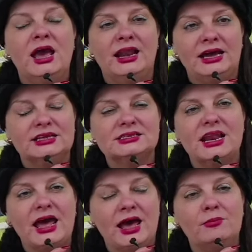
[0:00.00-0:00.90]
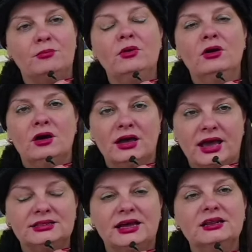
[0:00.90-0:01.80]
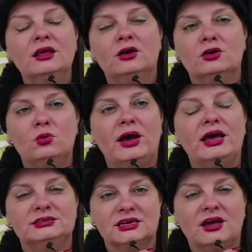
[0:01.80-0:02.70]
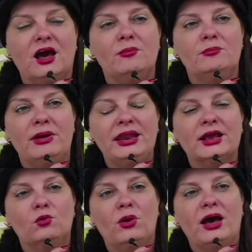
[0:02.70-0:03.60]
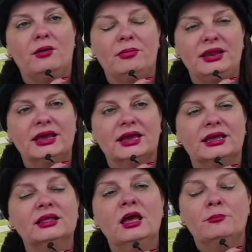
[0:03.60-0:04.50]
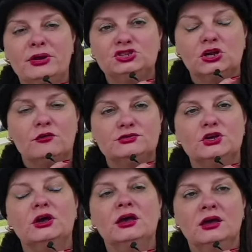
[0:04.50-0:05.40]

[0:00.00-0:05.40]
الحدث الأهم آه، غدا هو انتخاب ملك وملكة فيجن اوف ذا